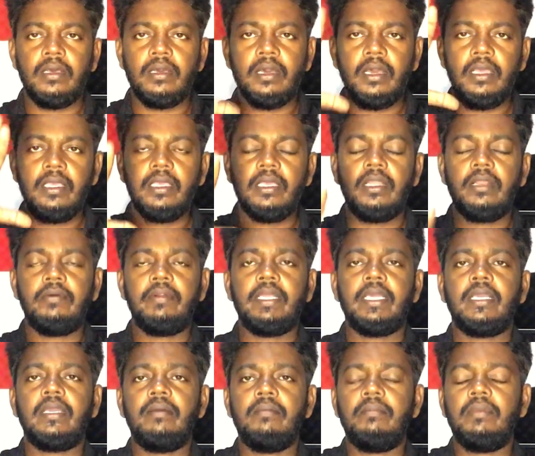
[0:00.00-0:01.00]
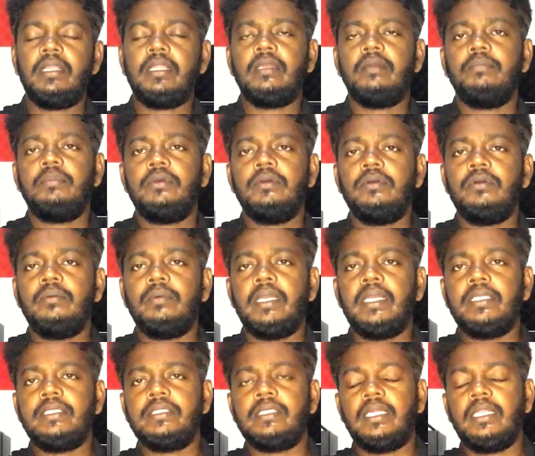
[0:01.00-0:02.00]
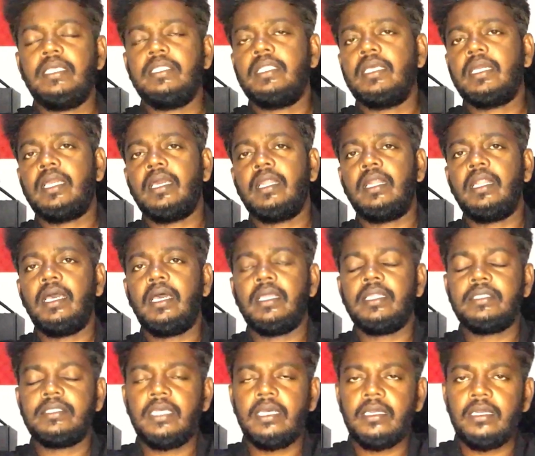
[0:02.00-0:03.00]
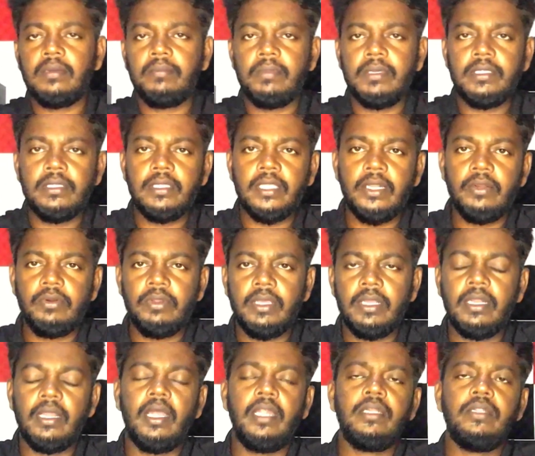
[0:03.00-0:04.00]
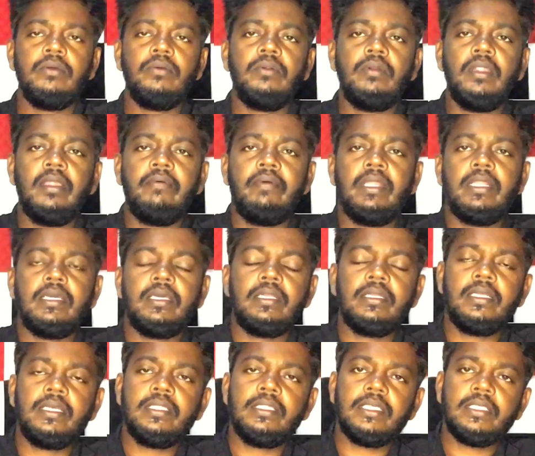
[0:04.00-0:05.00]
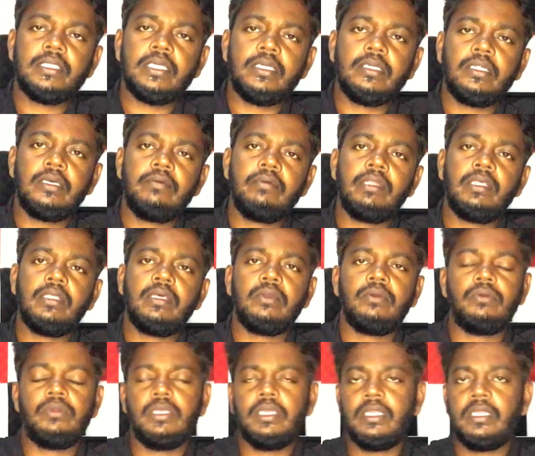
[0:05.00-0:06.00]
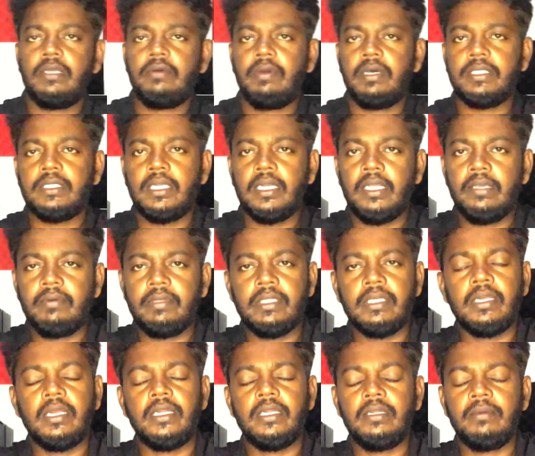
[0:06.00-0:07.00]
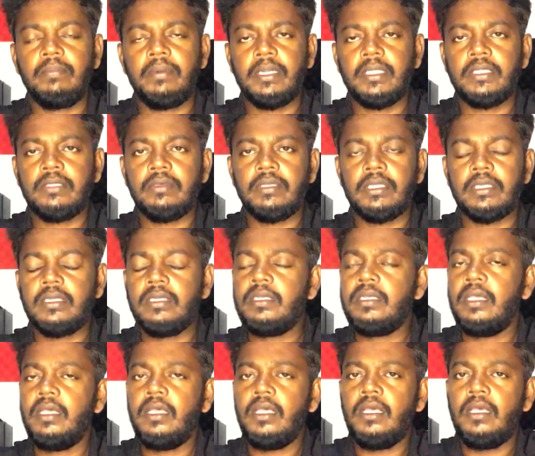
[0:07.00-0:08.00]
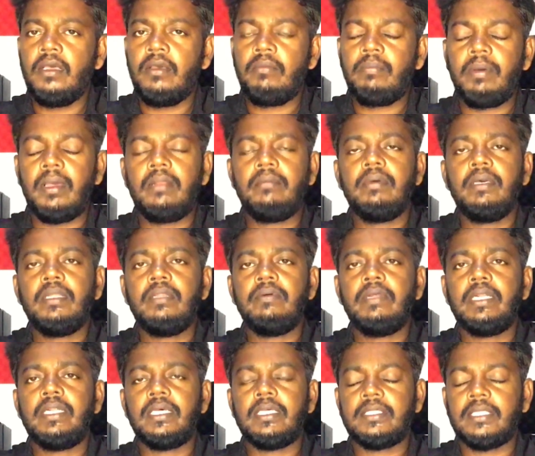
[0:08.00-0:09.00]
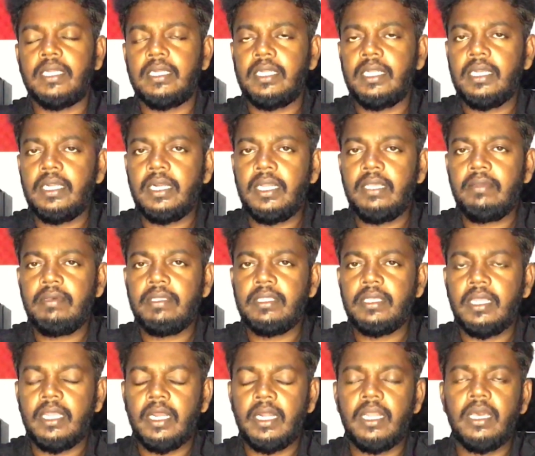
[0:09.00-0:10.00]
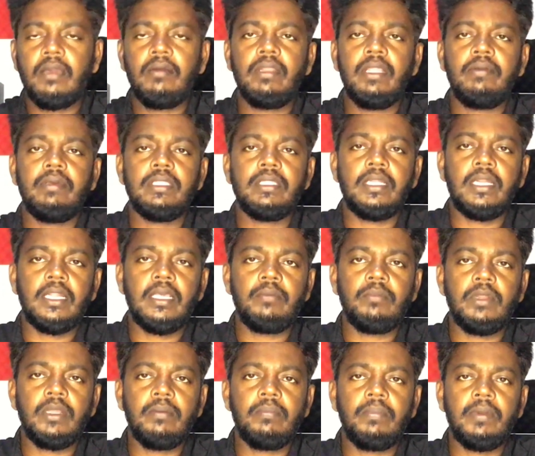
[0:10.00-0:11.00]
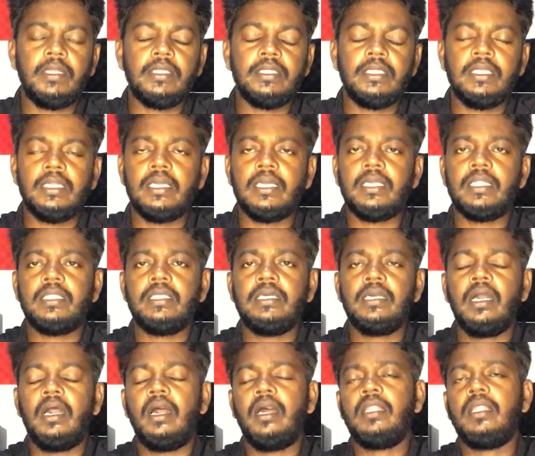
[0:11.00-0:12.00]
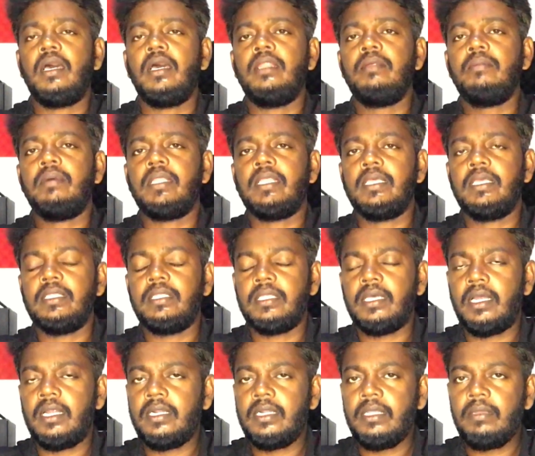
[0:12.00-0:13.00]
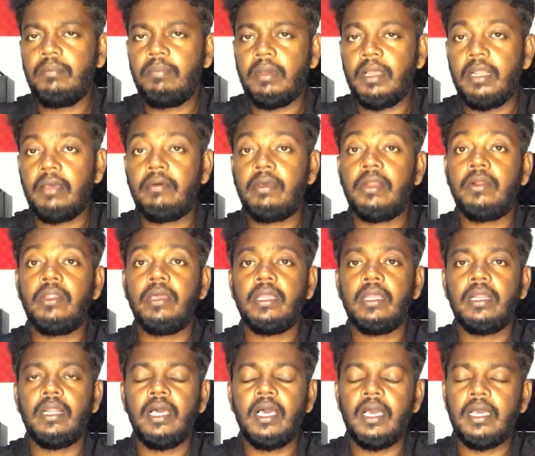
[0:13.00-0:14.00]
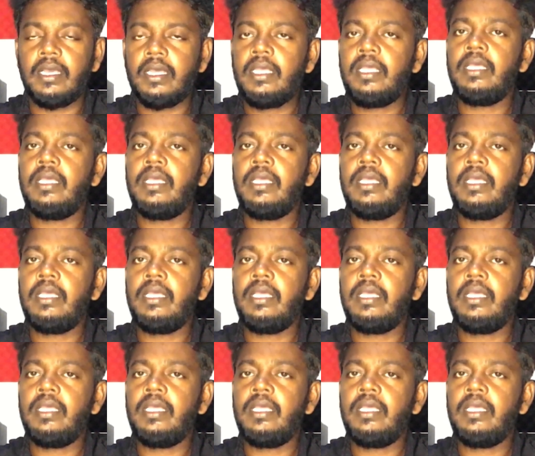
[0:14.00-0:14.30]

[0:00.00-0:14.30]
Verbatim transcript: ஹாய் ஹலோ வணக்கம் வெல்கம் டு மை சேனல் இந்த கனடா அரசாங்கம் வந்து தன்னுடைய நாட்டுக்குள்ளே வருகின்ற இந்த சட்டவிரோத குடியேற்றவாசிகளை வந்து கட்டுப்படுத்துவதற்கு பல்வேறுபட்ட சட்டங்களை வந்து கனடாவிலே வந்து நடைமுறைப்படுத்தி இருக்கிறது ஆனாலும் அதையும் தாண்டி பல வருடங்களாக